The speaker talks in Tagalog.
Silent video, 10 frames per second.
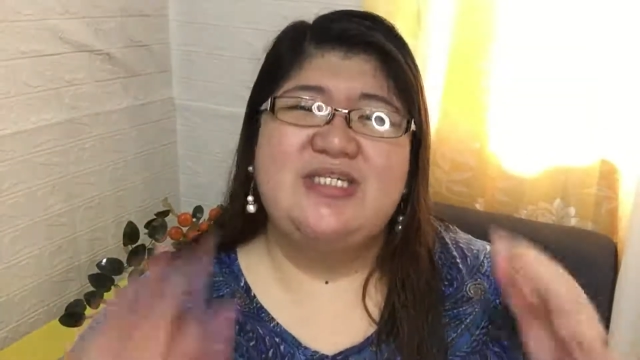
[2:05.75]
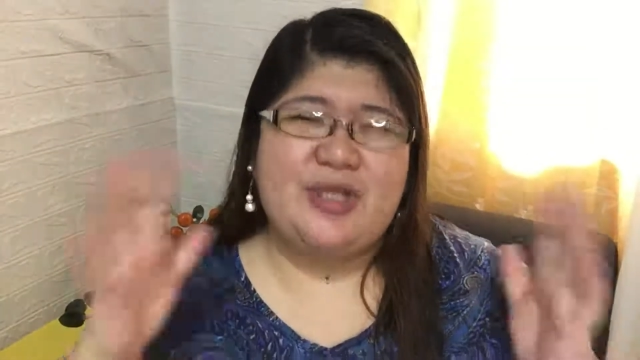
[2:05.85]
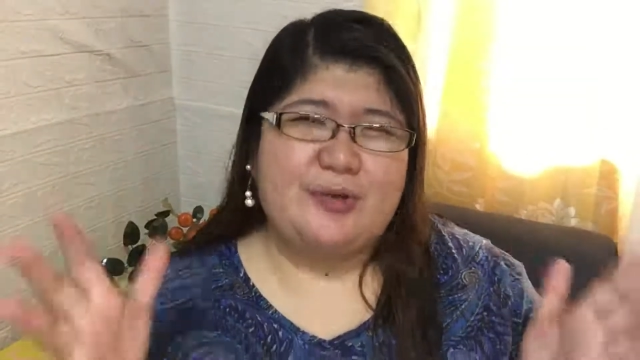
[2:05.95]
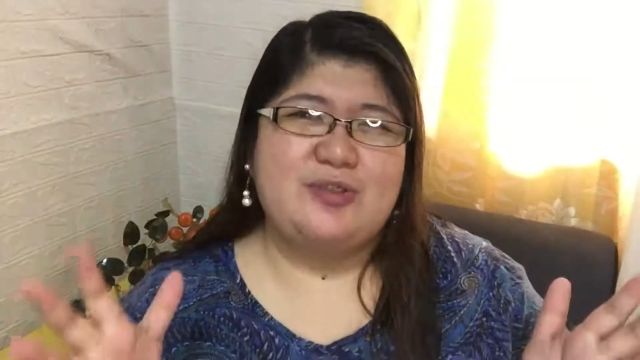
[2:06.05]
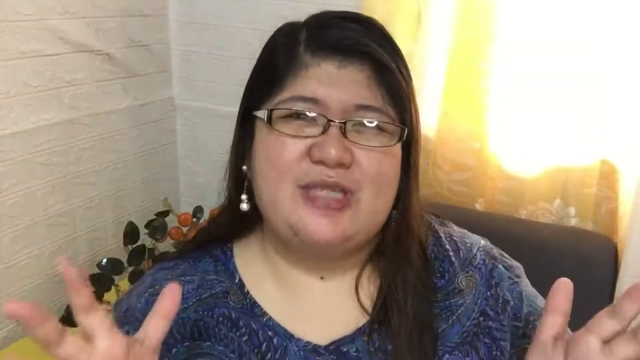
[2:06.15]

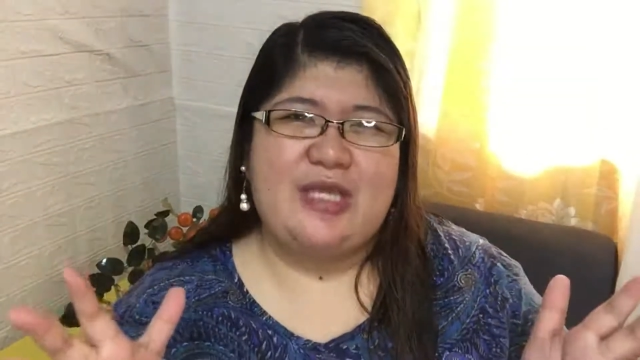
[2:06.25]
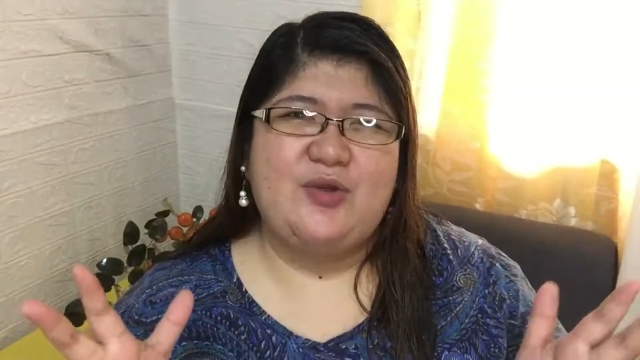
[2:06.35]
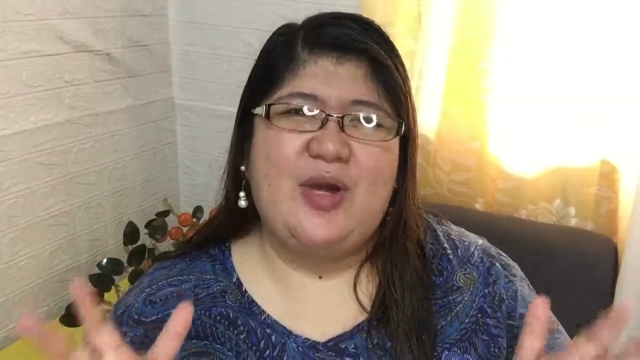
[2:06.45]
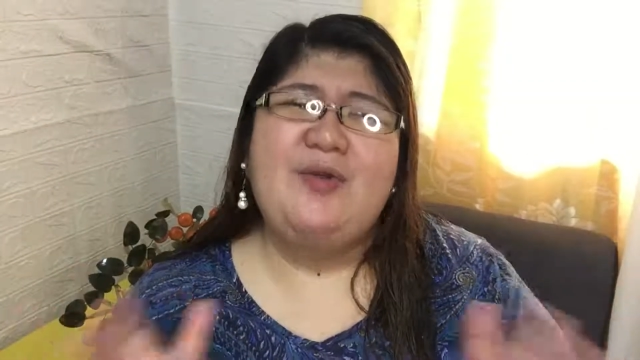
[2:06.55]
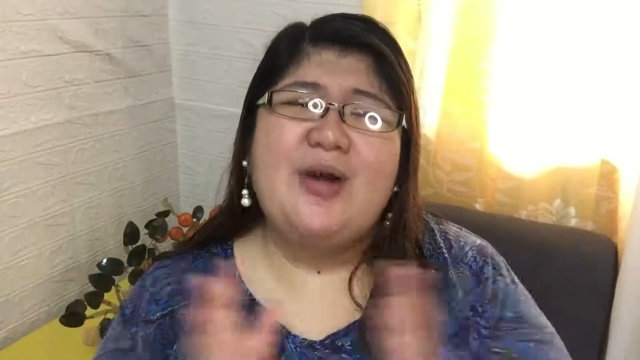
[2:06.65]
share ko sa
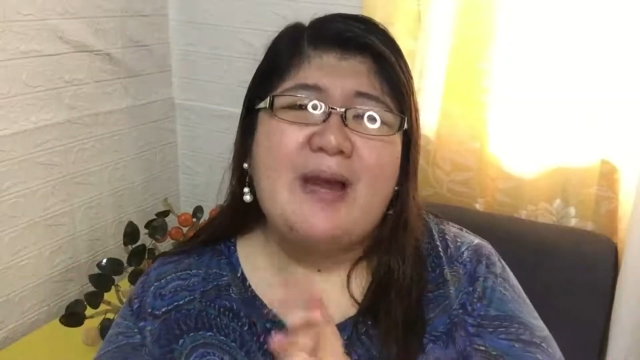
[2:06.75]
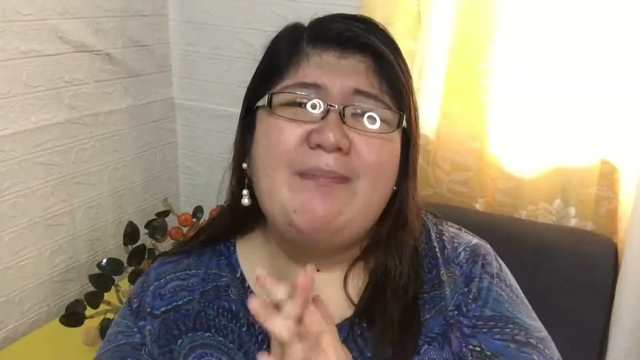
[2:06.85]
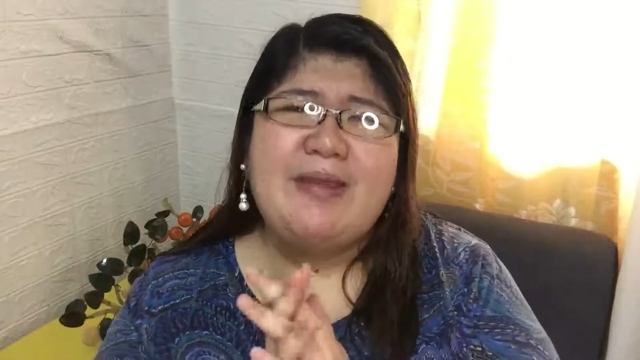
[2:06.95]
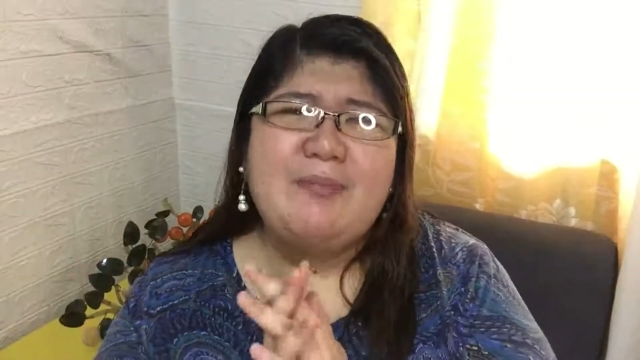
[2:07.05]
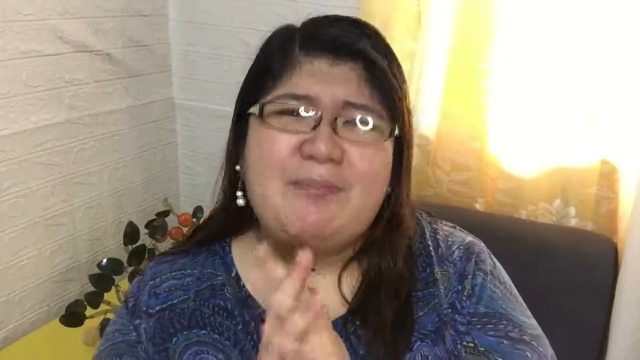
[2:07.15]
inyo, ano nga
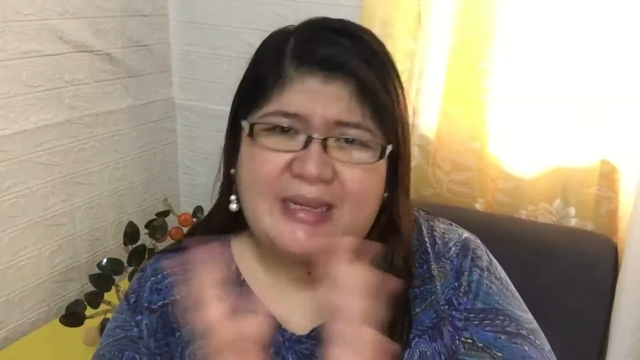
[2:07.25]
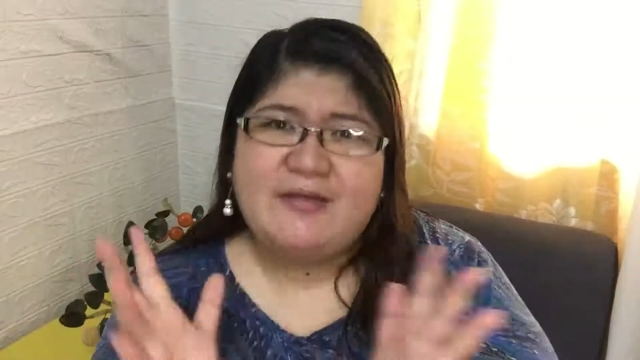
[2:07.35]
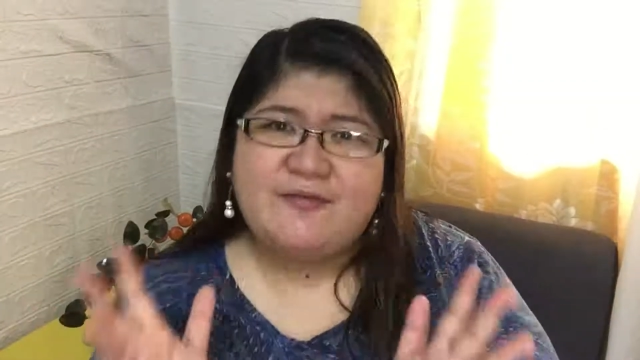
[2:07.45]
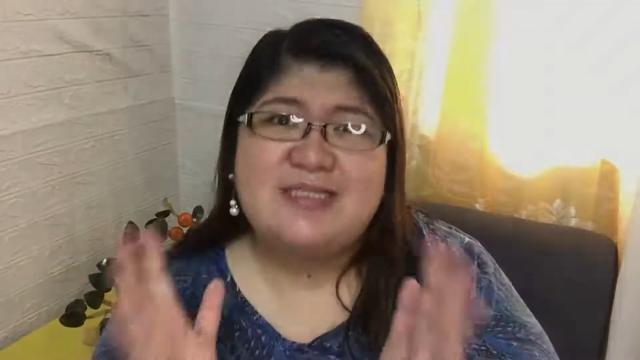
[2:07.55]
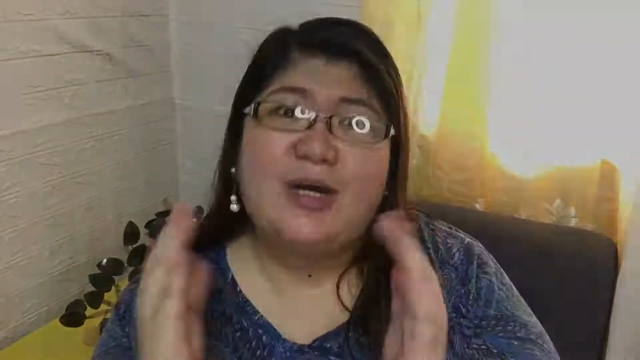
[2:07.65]
ba yung
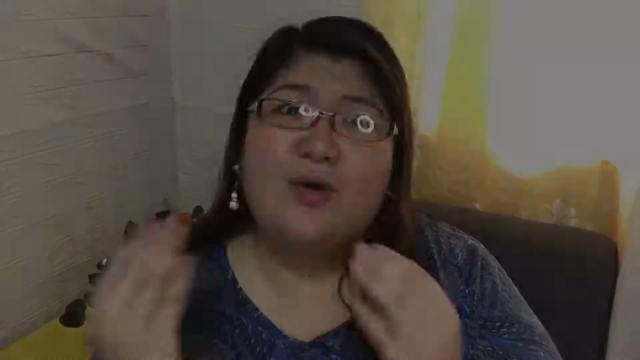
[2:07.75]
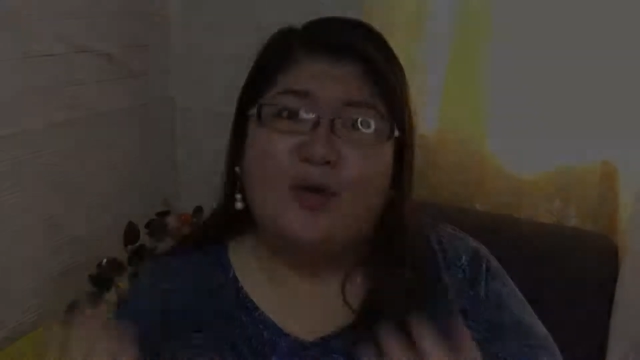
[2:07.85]
benefits ng